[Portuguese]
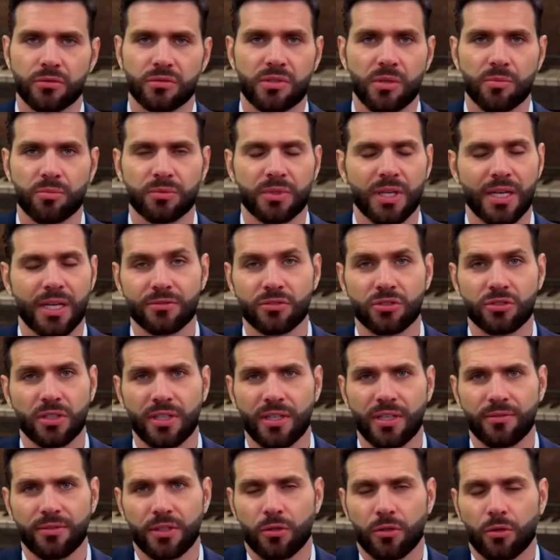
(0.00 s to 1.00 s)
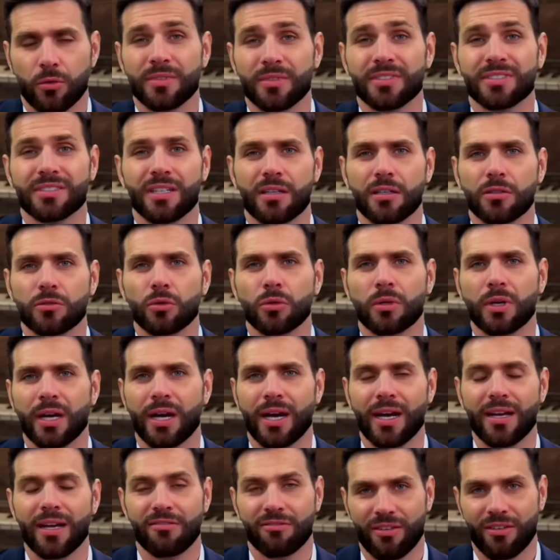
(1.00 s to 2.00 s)
dos deputados já deve ter começado a
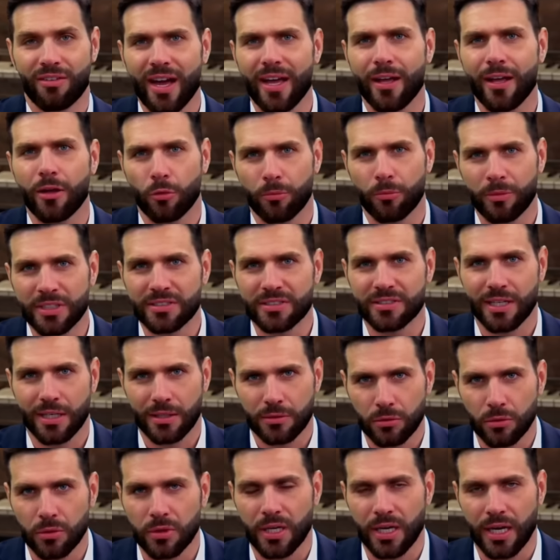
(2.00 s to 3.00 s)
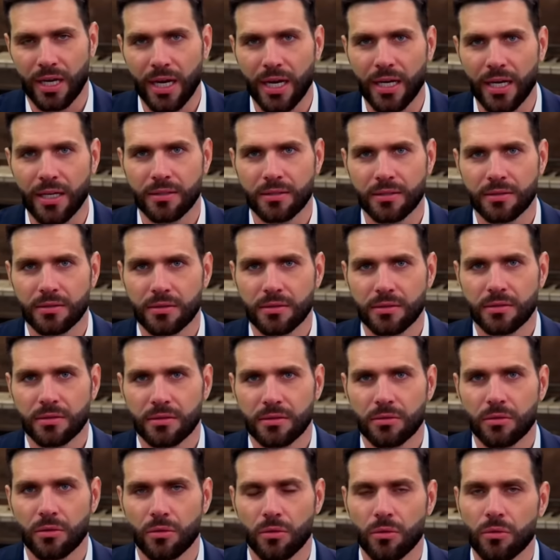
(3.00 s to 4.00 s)
tocar e vai começar a tocar
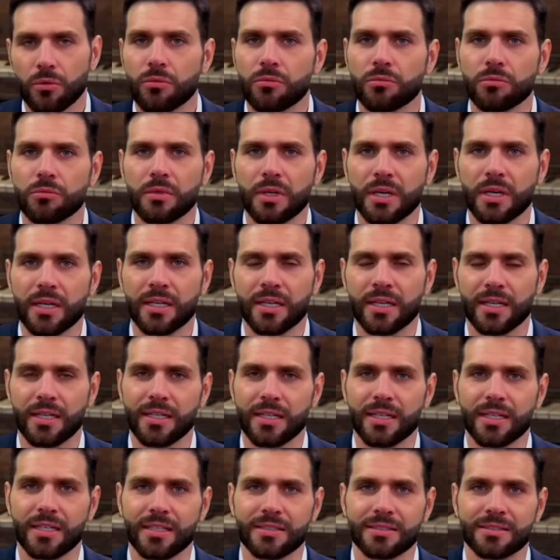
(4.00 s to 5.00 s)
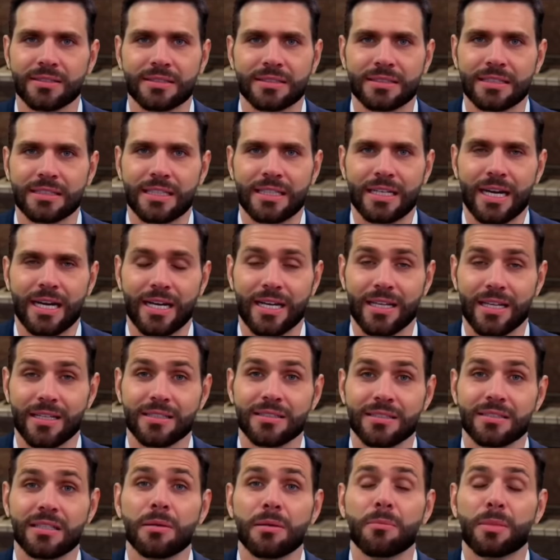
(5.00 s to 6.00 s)
com aquelas,
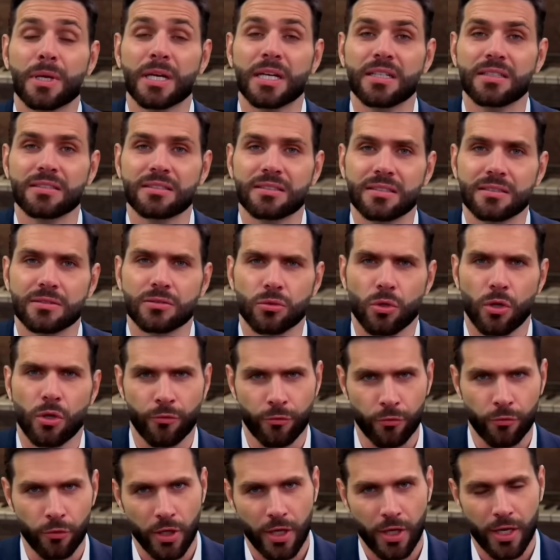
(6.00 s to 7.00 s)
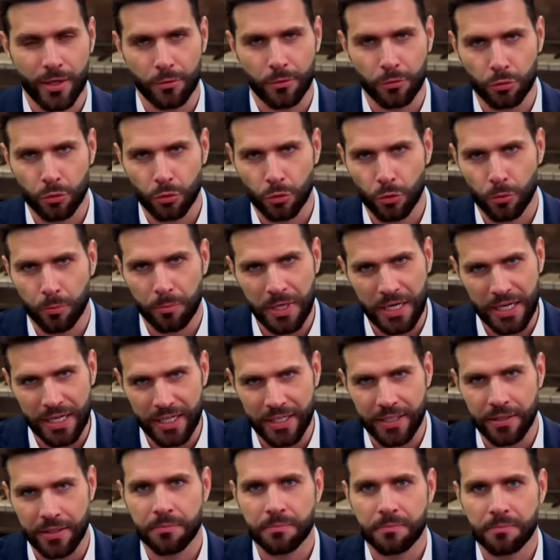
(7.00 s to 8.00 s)
aquelas lembranças. Oi, Fulano, tudo
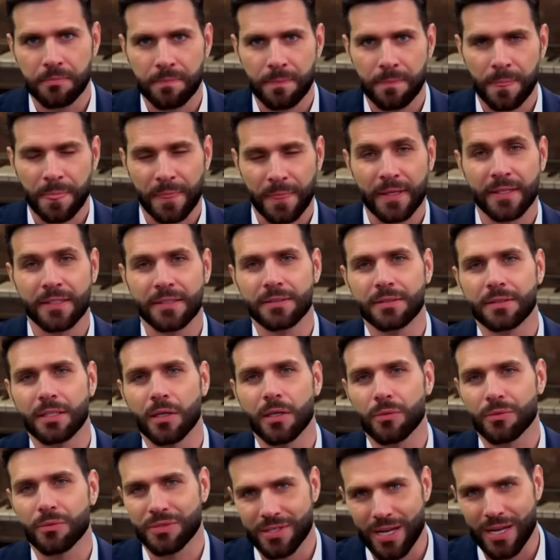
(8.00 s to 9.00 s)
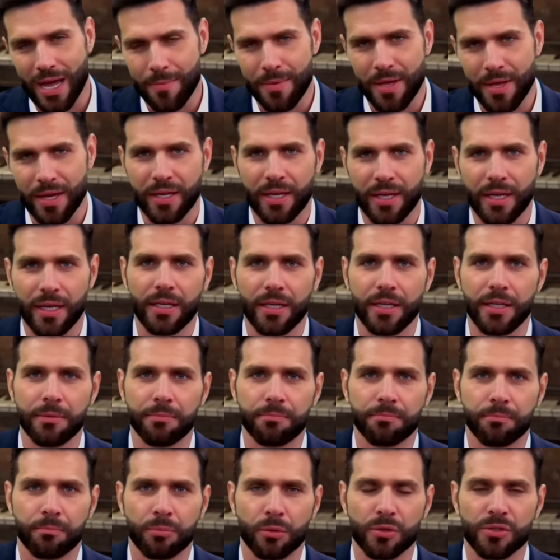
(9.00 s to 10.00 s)
bem? Então, sabe aquele
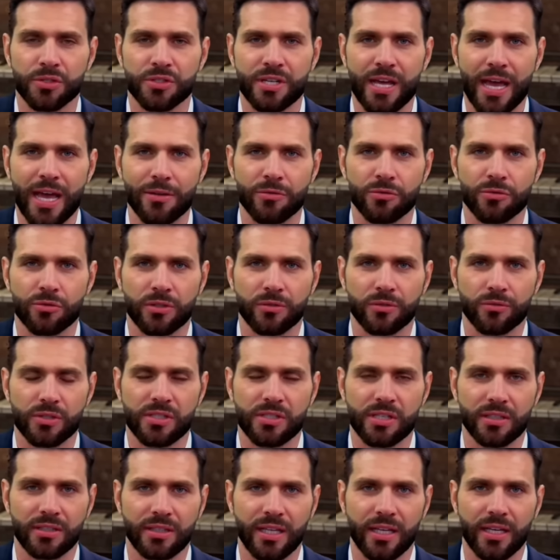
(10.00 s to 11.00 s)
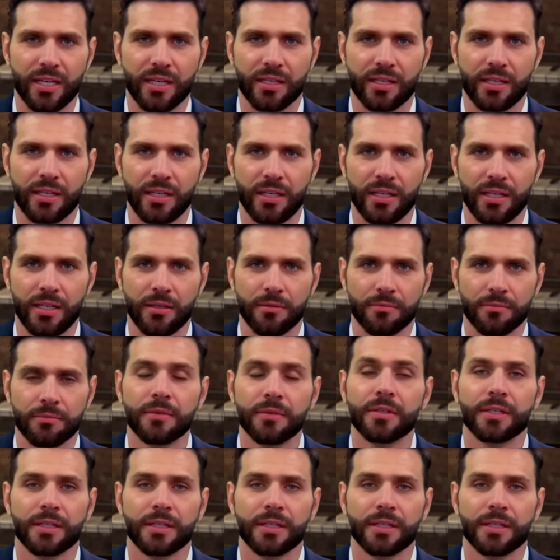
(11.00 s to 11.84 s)
processo que você tem aqui?